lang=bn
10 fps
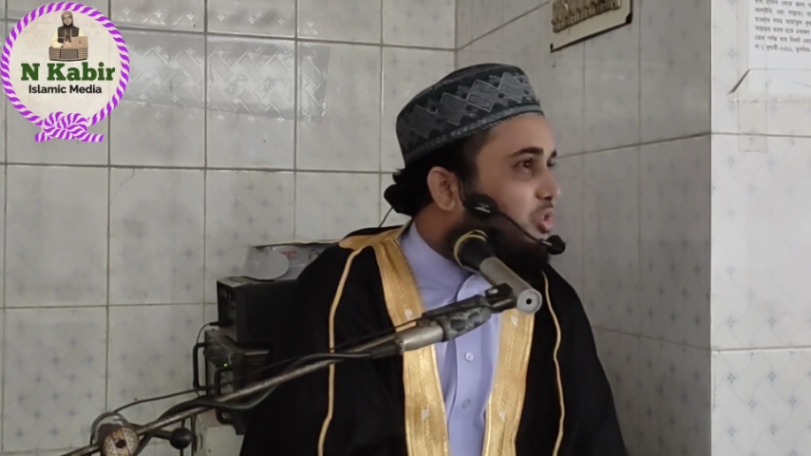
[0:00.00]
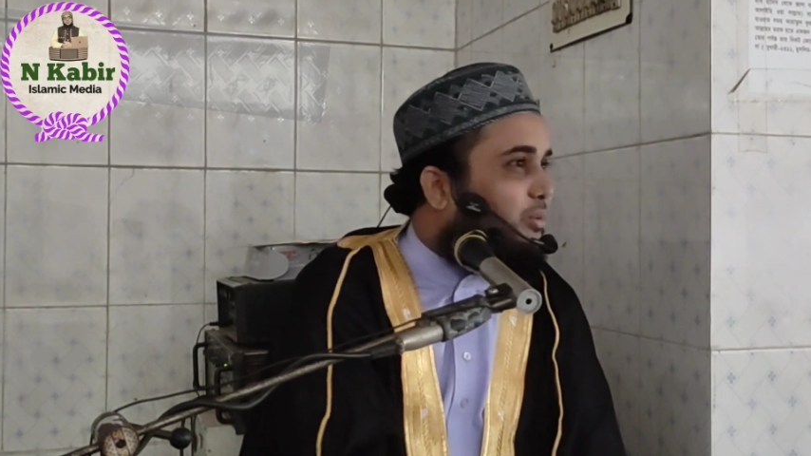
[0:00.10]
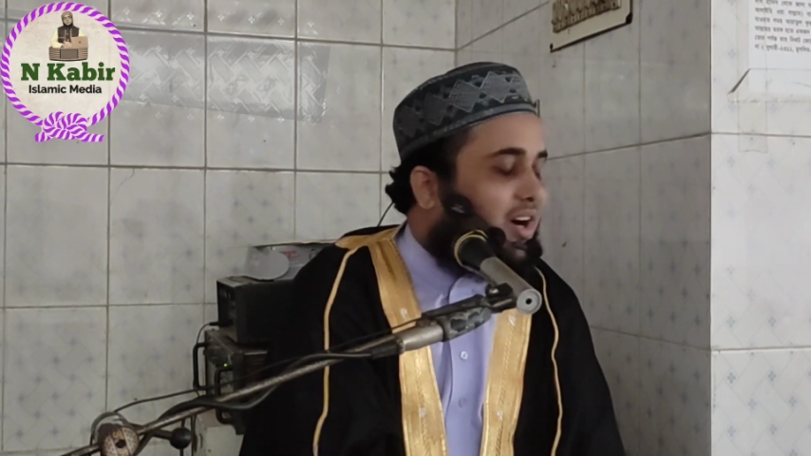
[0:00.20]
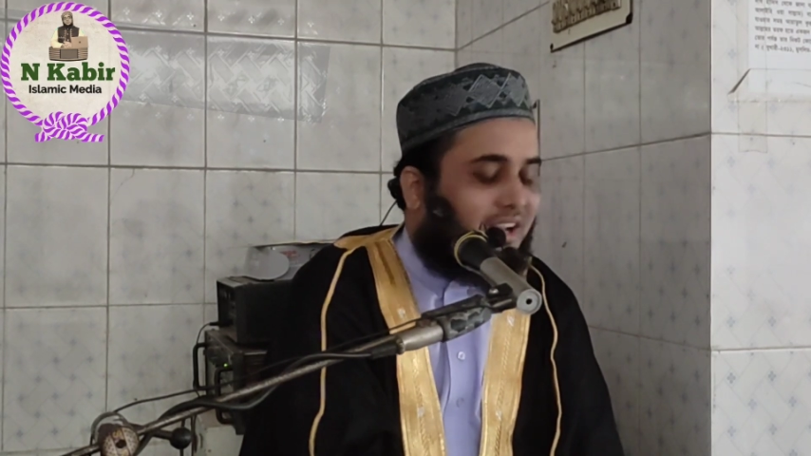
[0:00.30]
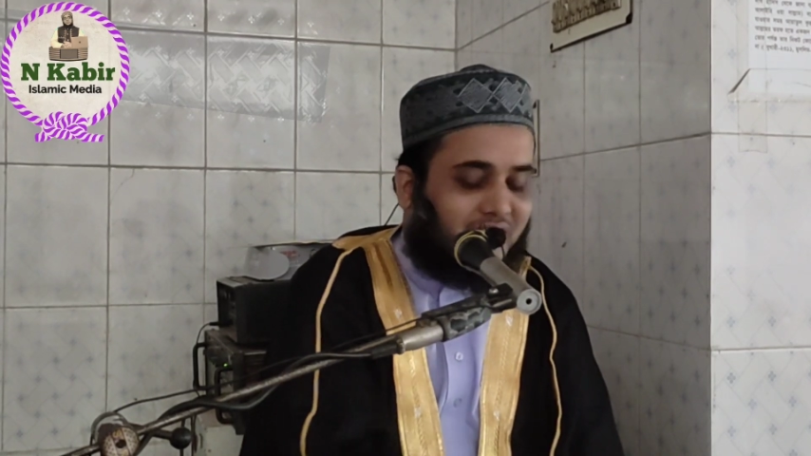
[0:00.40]

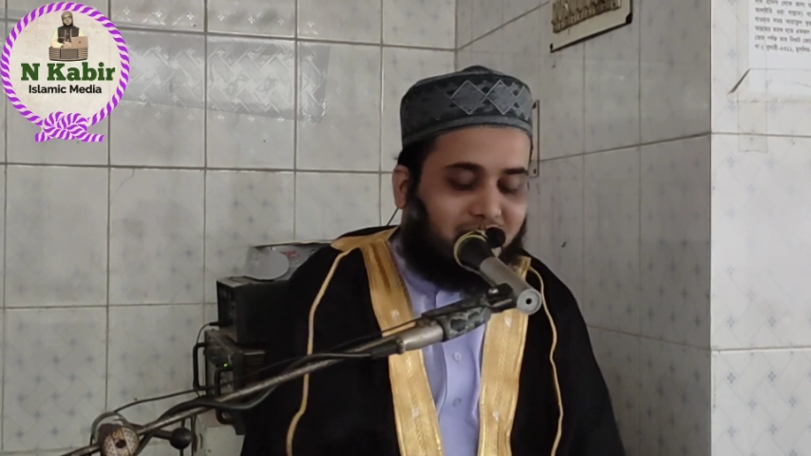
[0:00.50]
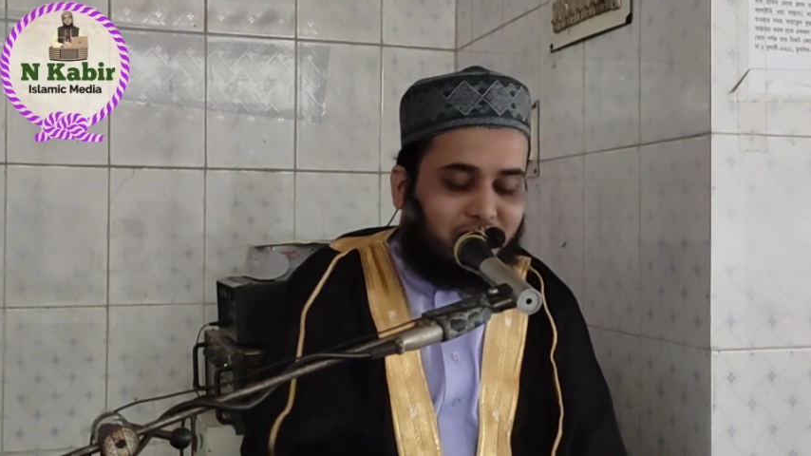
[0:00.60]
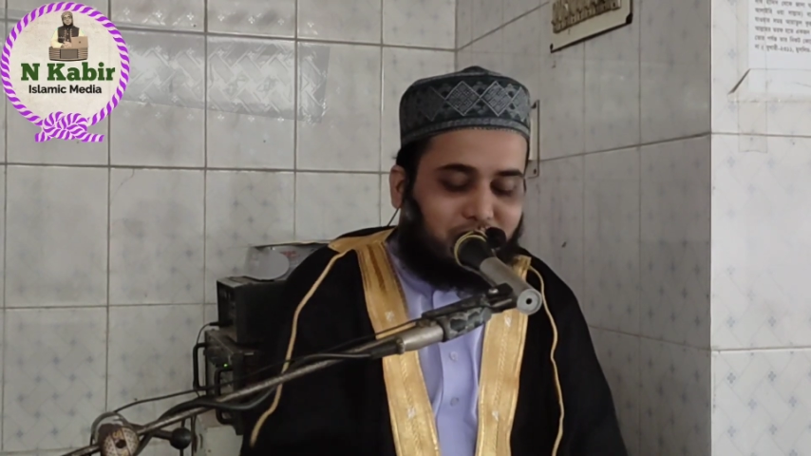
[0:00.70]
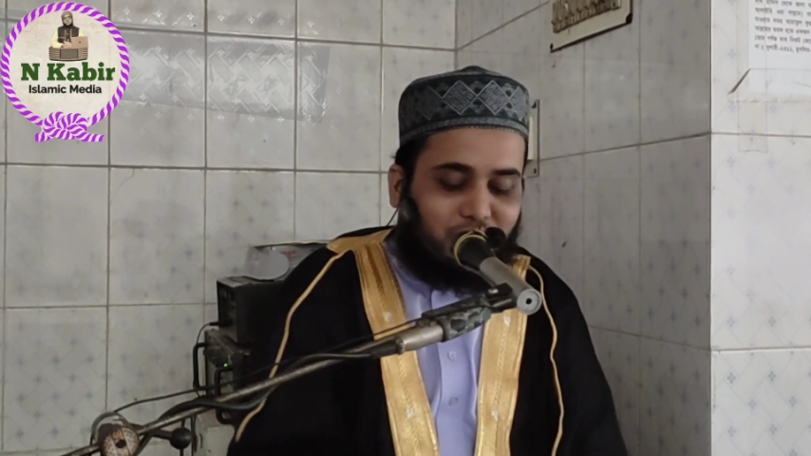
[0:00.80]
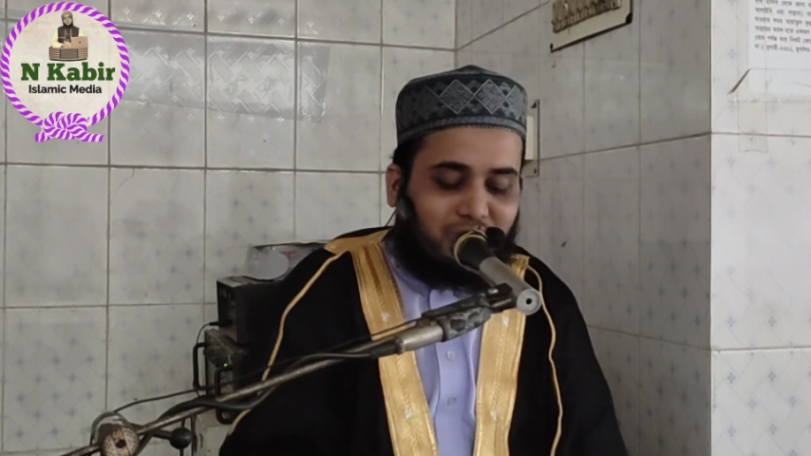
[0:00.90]
শুক্রবার
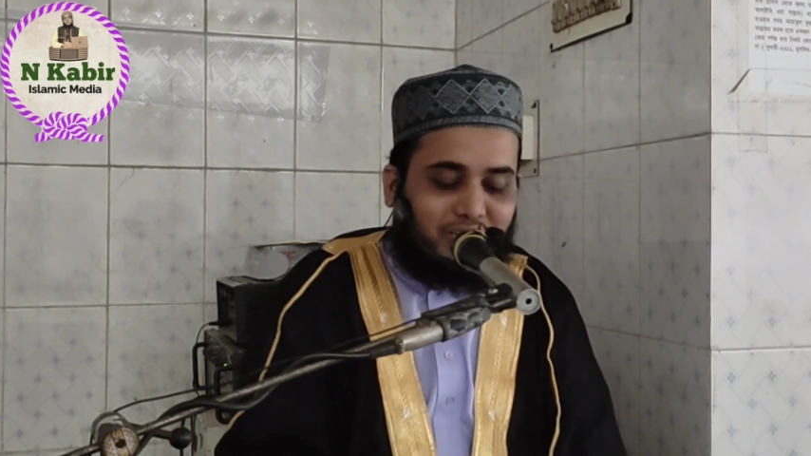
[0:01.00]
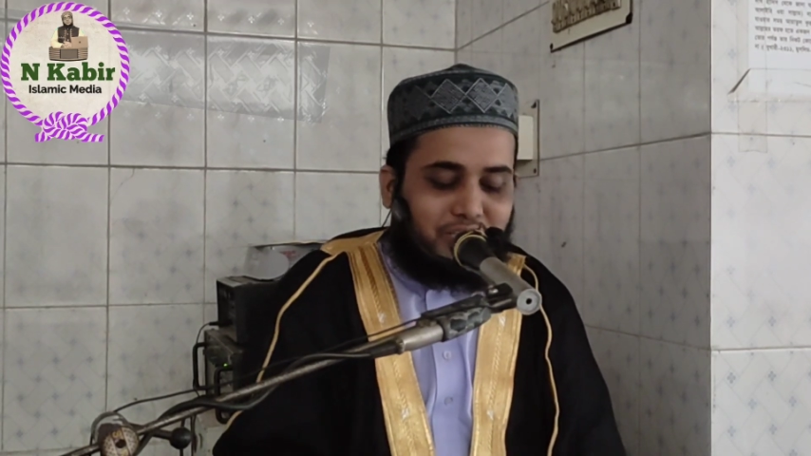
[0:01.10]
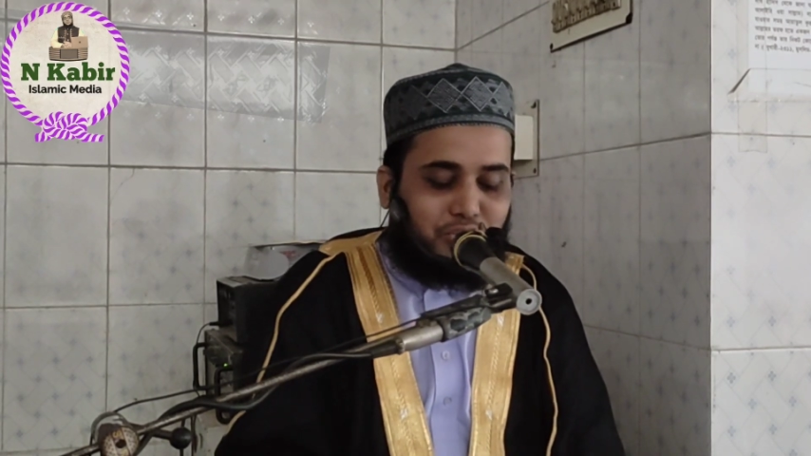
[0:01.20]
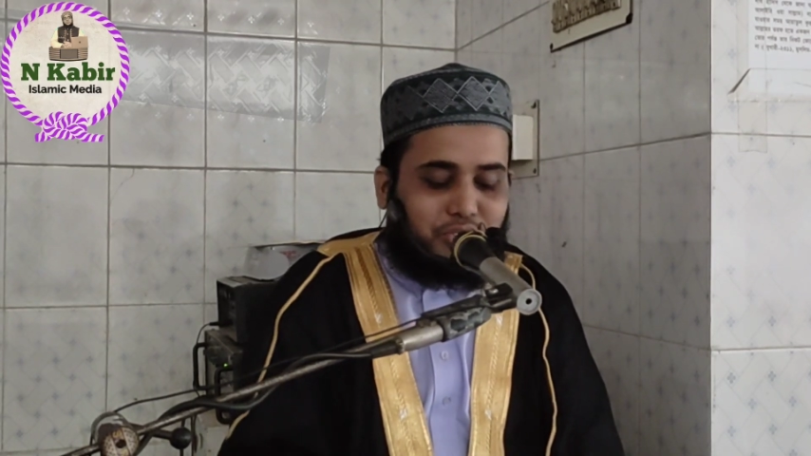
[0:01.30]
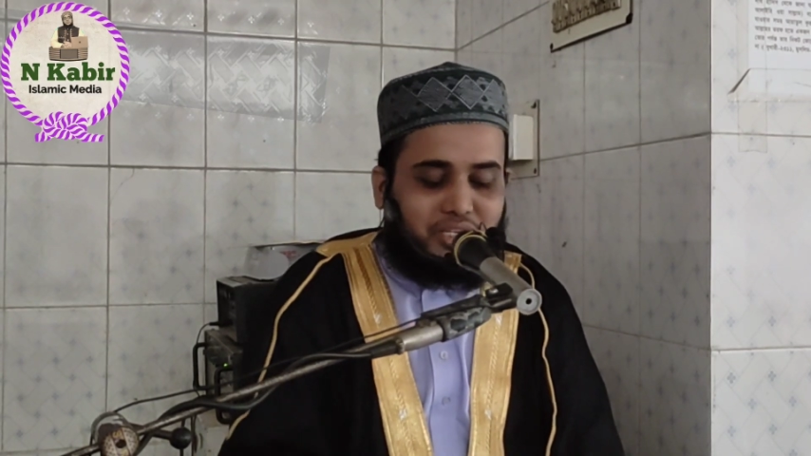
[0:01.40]

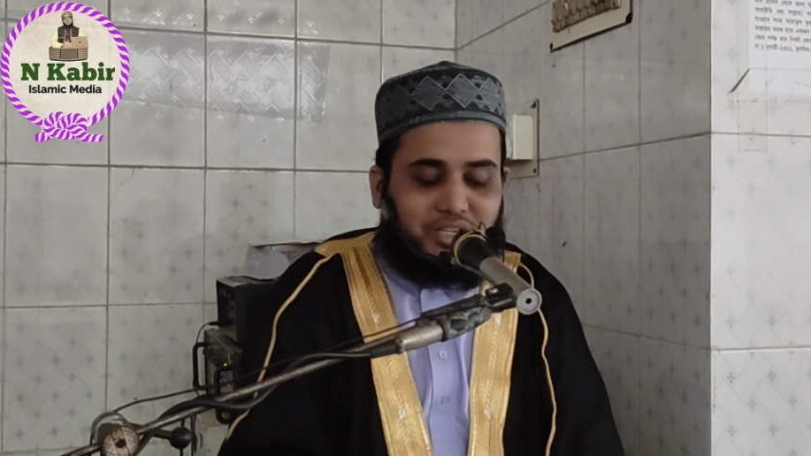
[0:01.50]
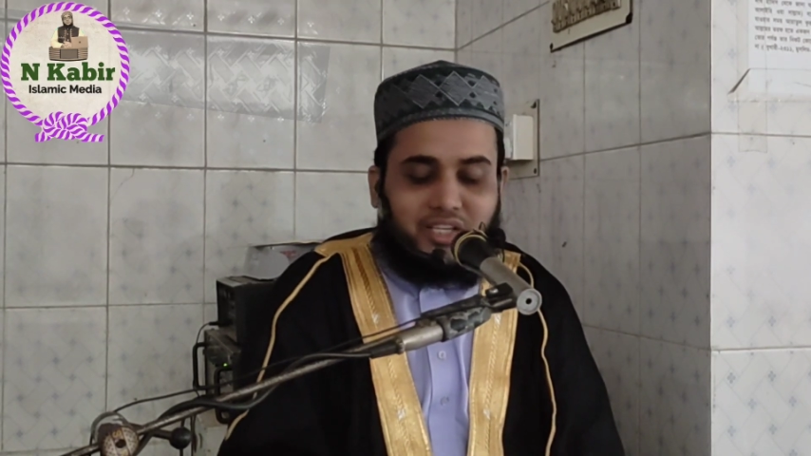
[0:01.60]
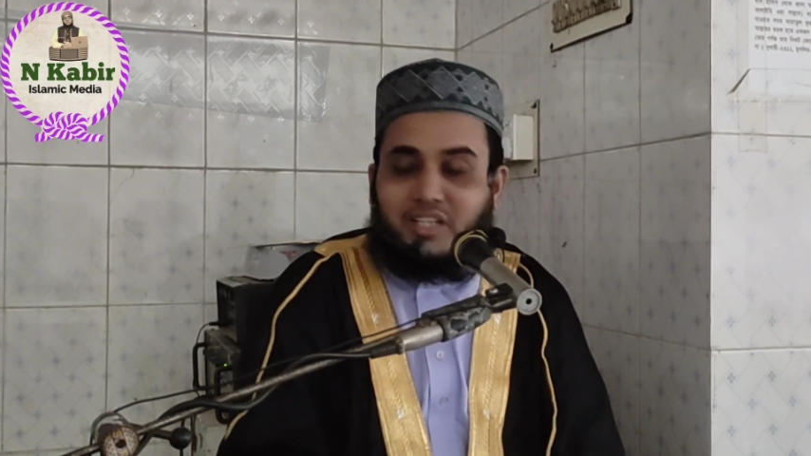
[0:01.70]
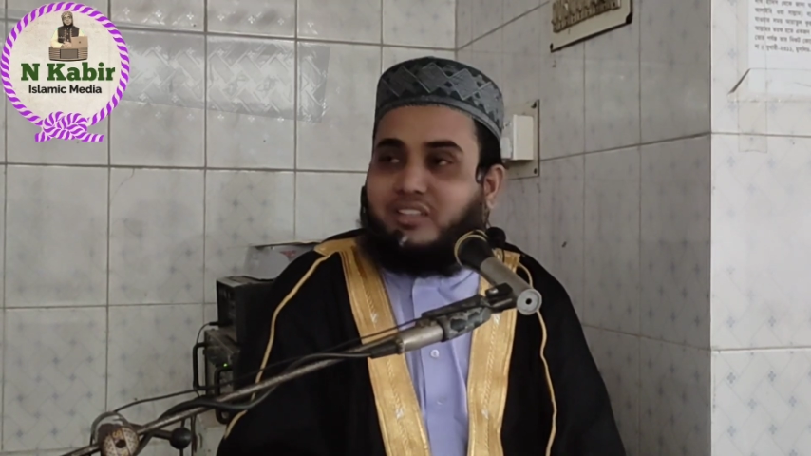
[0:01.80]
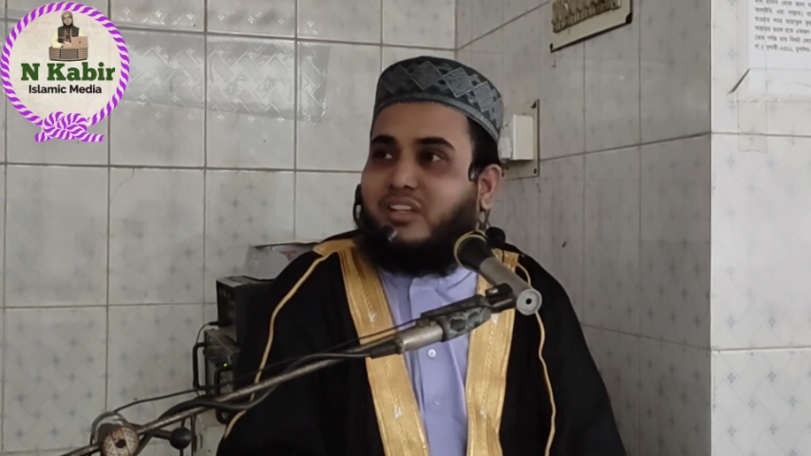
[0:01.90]
সরকারি ছুটির
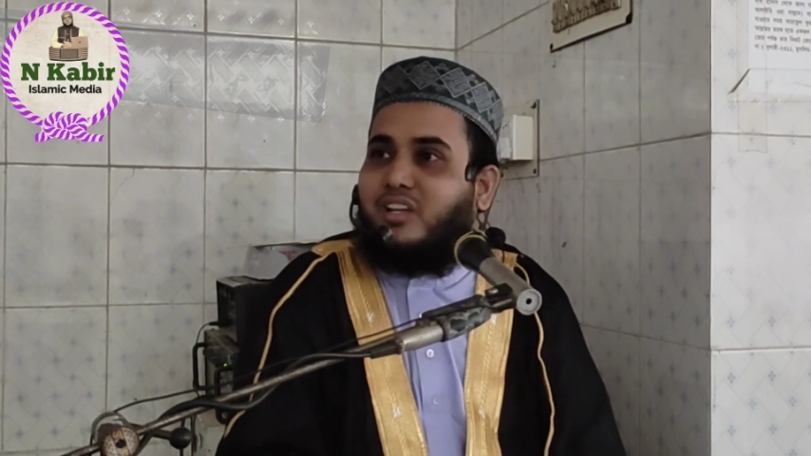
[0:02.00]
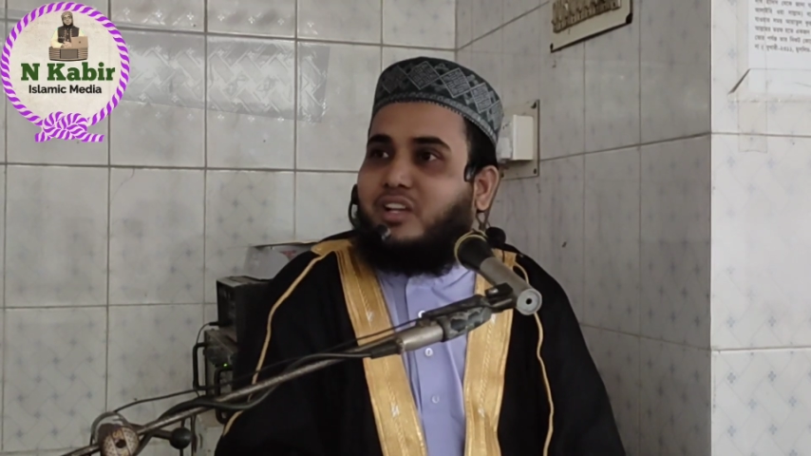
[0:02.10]
দিন